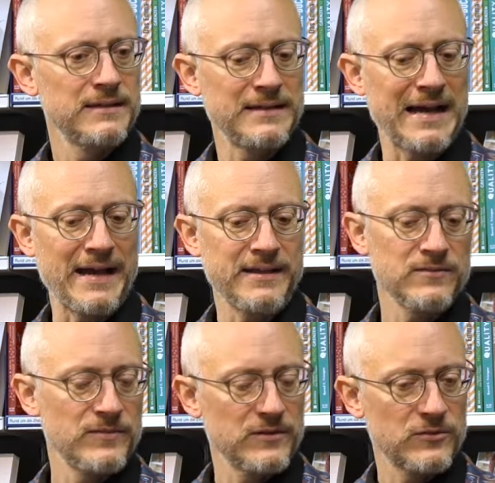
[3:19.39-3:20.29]
die
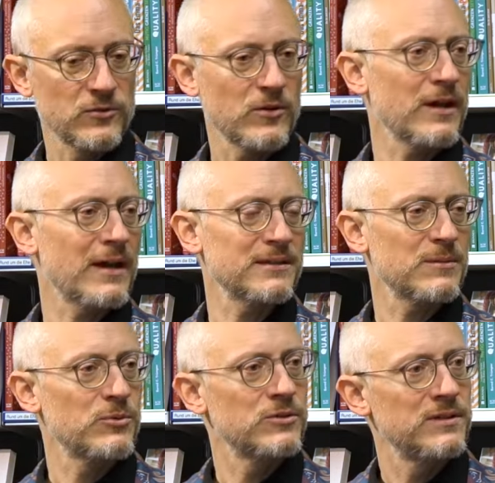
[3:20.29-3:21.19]
einen wie
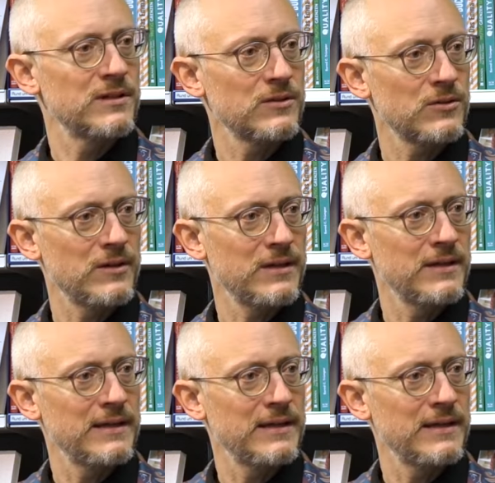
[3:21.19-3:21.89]
zurückkatapultieren können